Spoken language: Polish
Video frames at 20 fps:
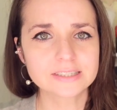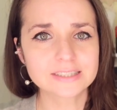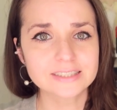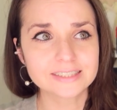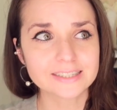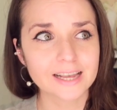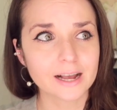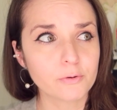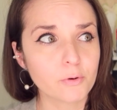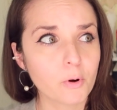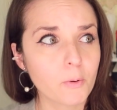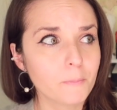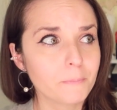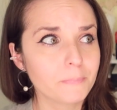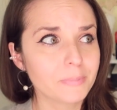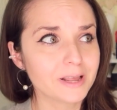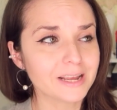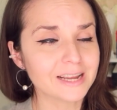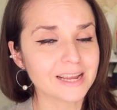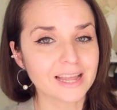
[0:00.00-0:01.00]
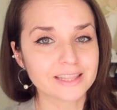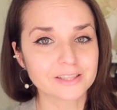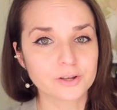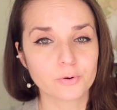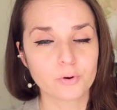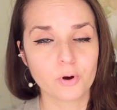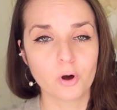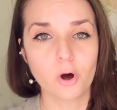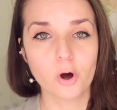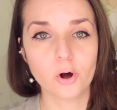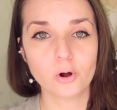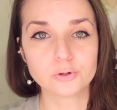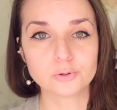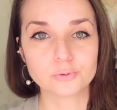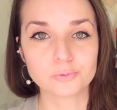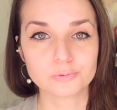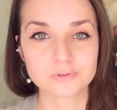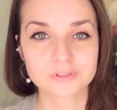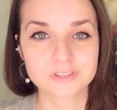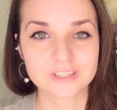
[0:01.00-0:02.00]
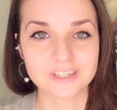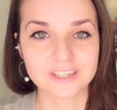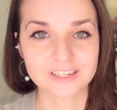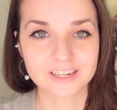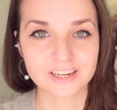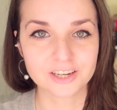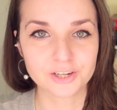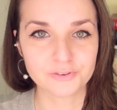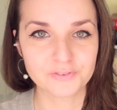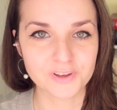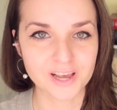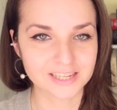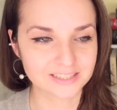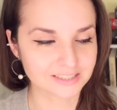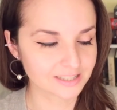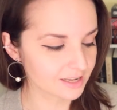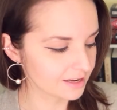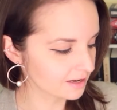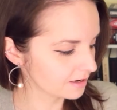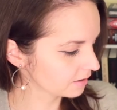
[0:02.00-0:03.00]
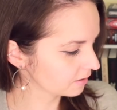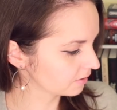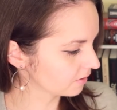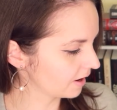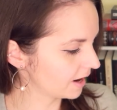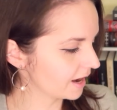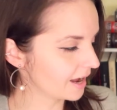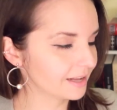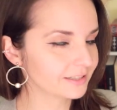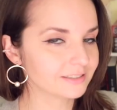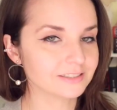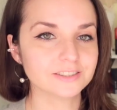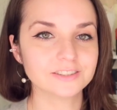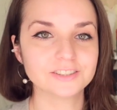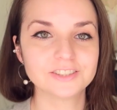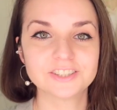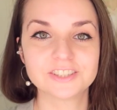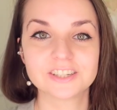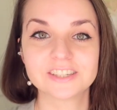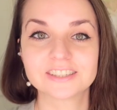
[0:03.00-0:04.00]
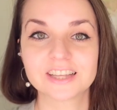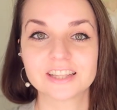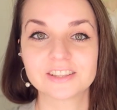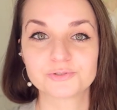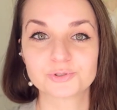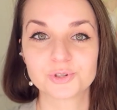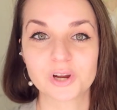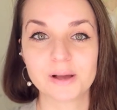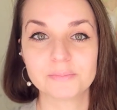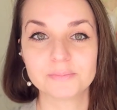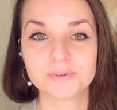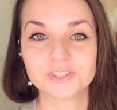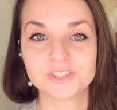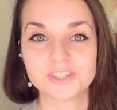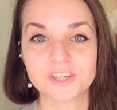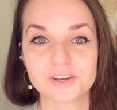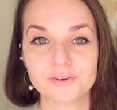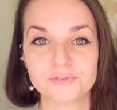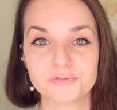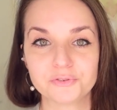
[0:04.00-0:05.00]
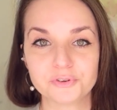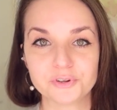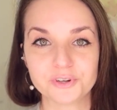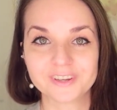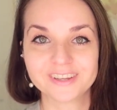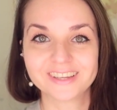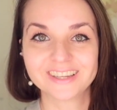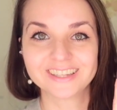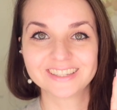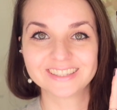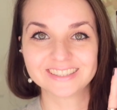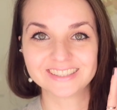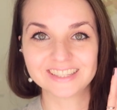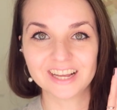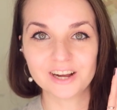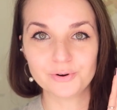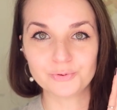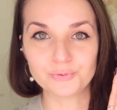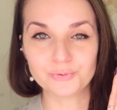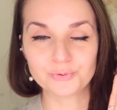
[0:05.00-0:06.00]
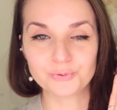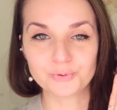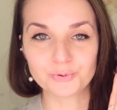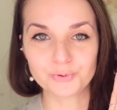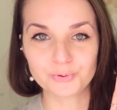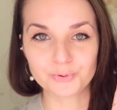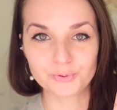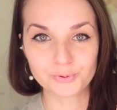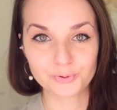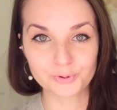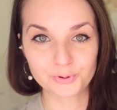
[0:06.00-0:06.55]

z całą plejadą hollywoodzkich gwiazd. Kochani, dzisiaj zanurzamy się w zaułku